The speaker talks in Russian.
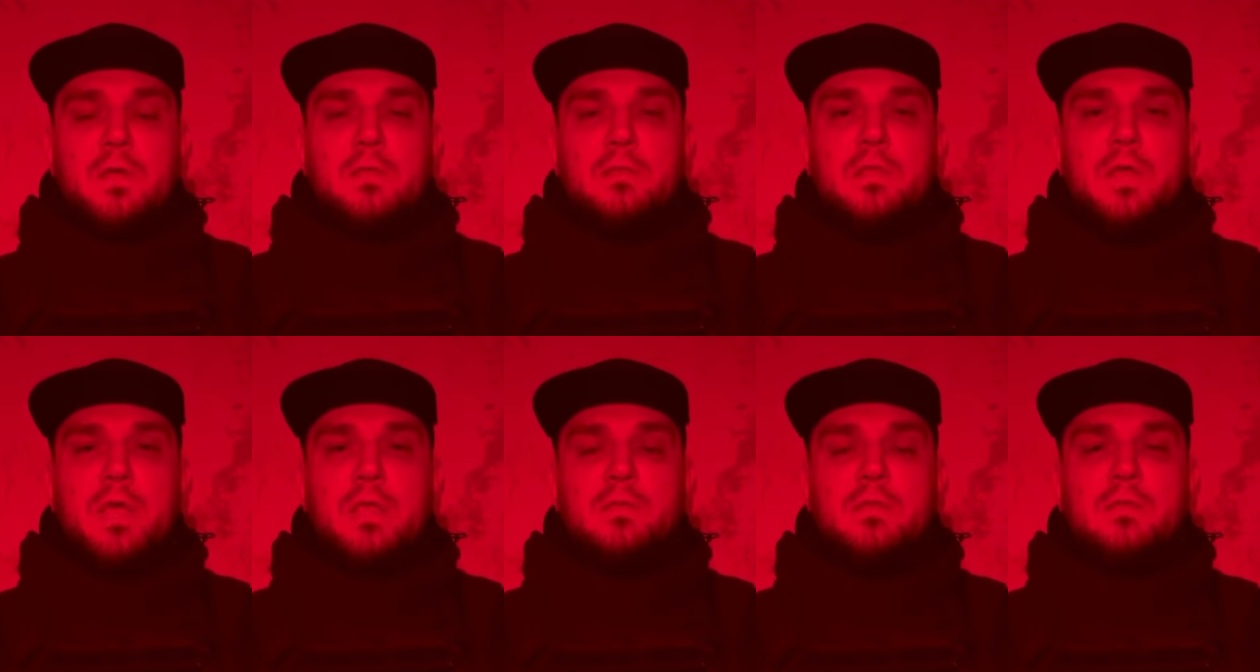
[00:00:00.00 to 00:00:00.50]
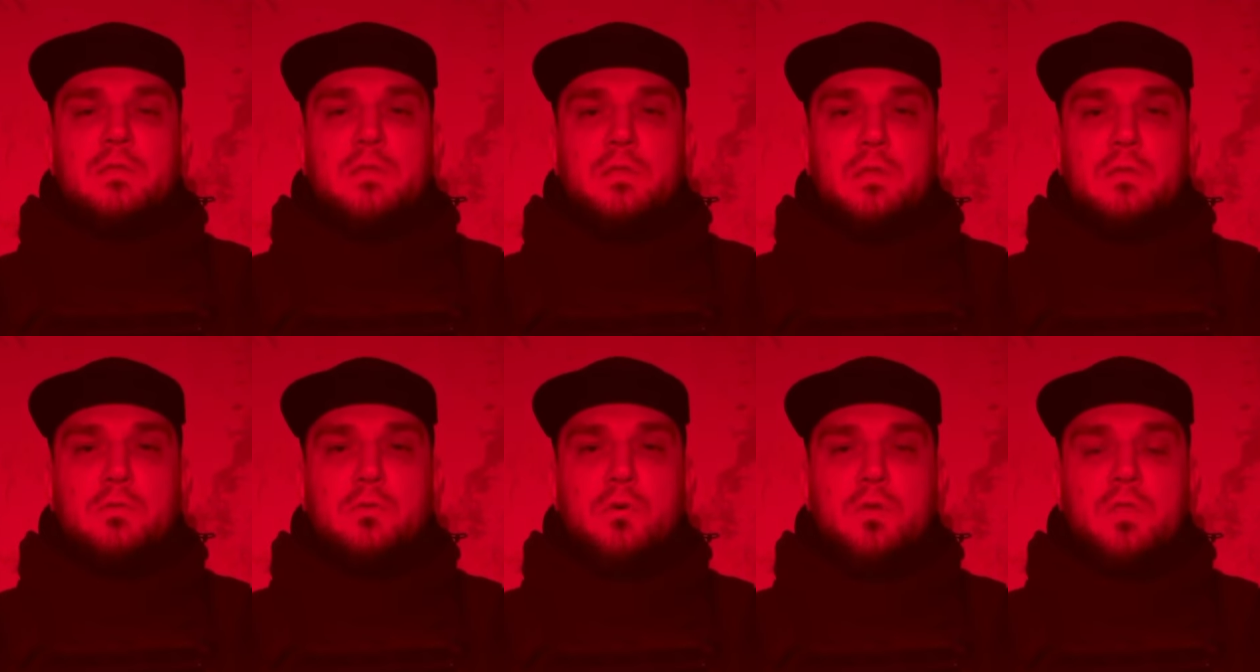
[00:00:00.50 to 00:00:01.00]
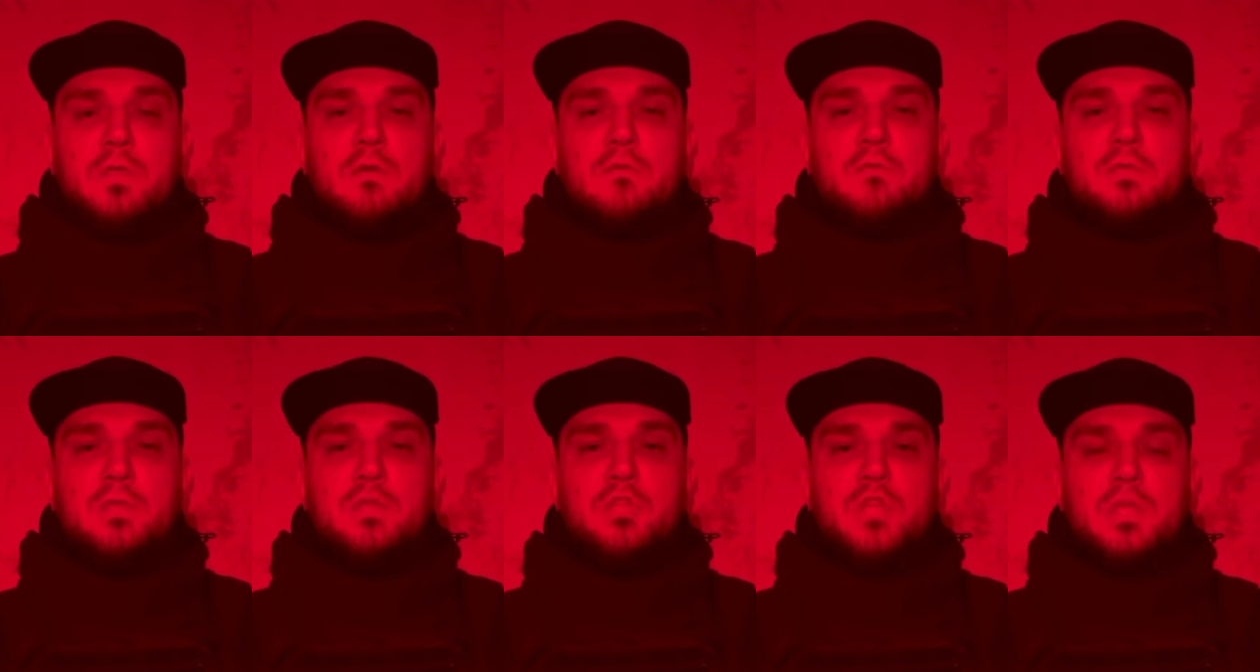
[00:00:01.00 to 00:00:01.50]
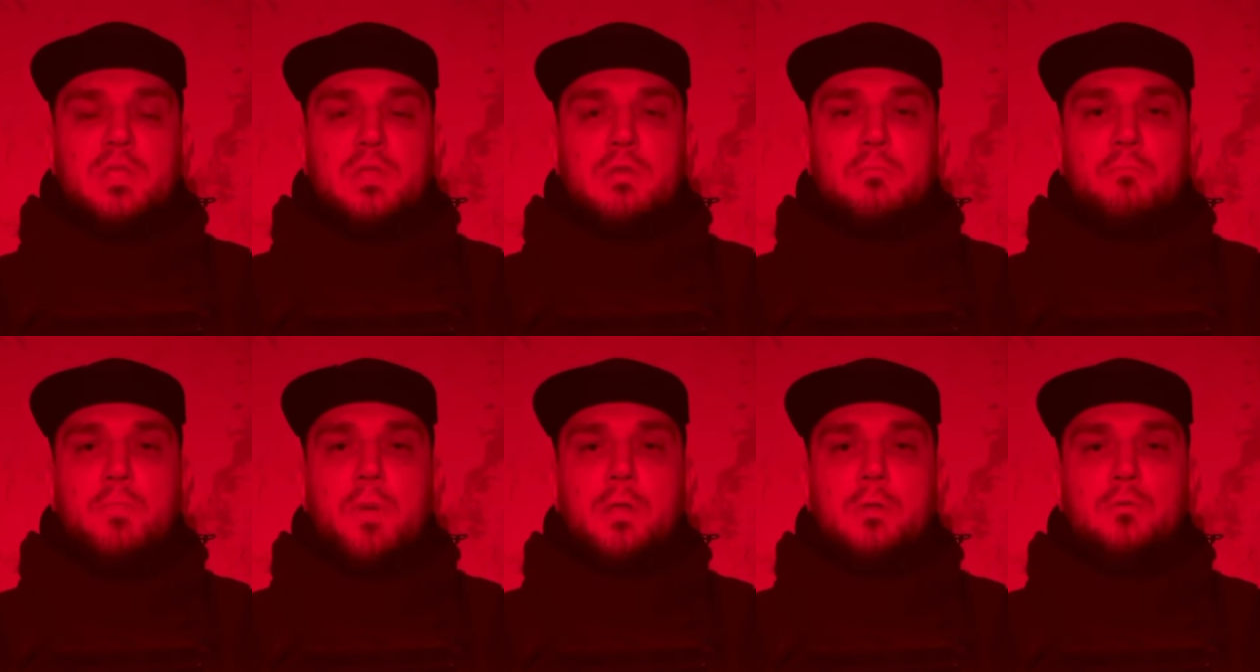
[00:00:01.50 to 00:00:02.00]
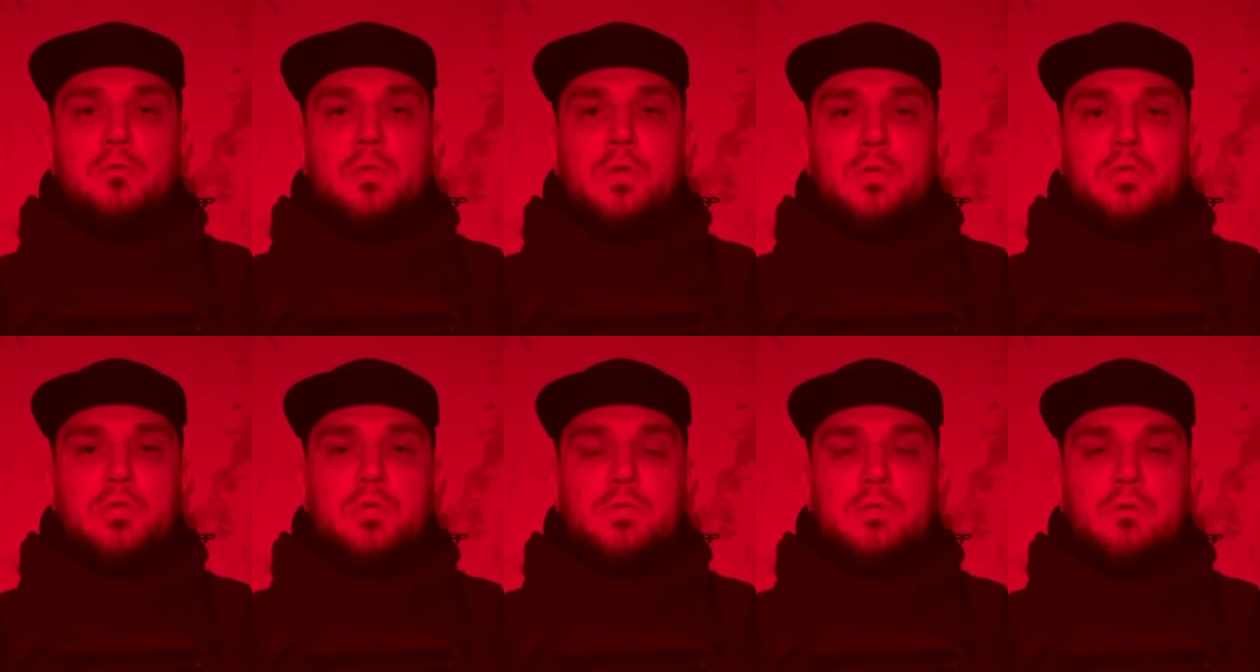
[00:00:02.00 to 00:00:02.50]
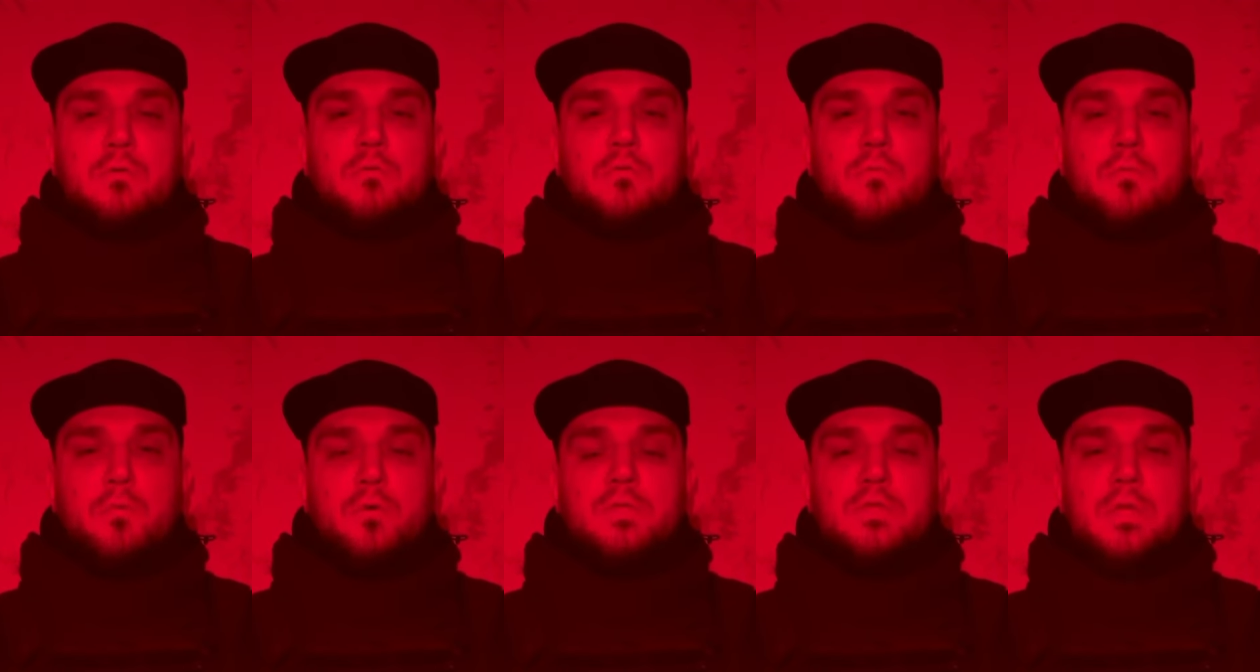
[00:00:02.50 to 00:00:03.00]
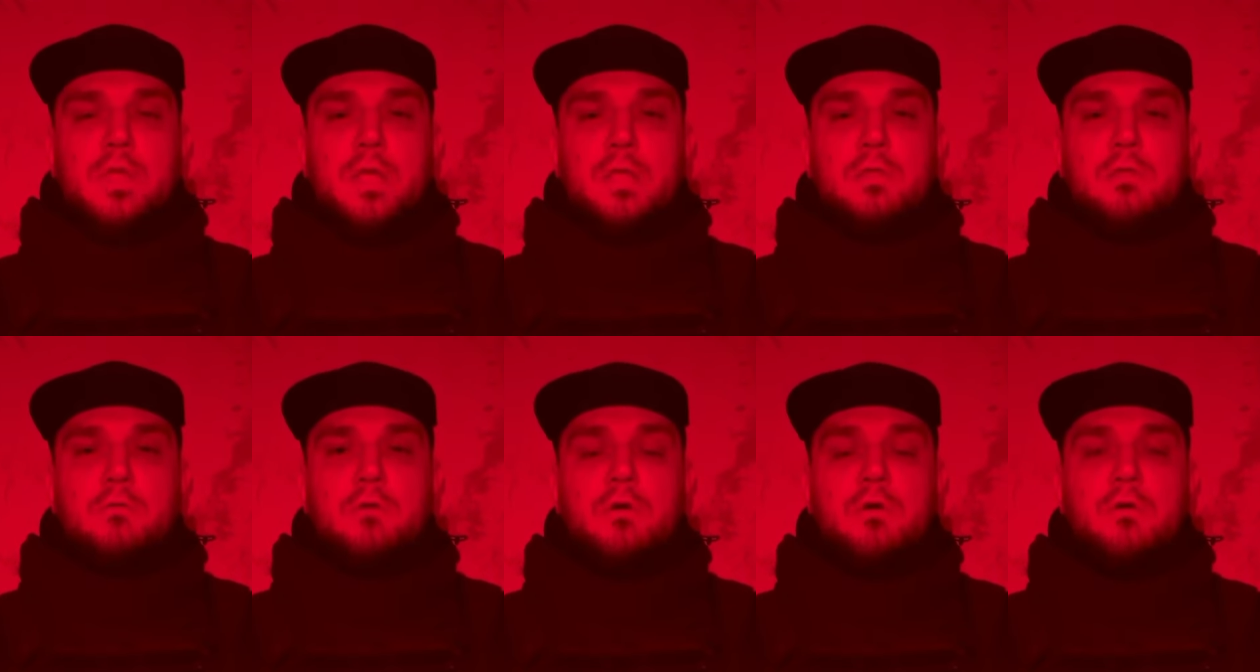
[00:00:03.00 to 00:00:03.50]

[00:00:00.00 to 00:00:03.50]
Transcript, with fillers: на этой территории в течение полутора часов после этого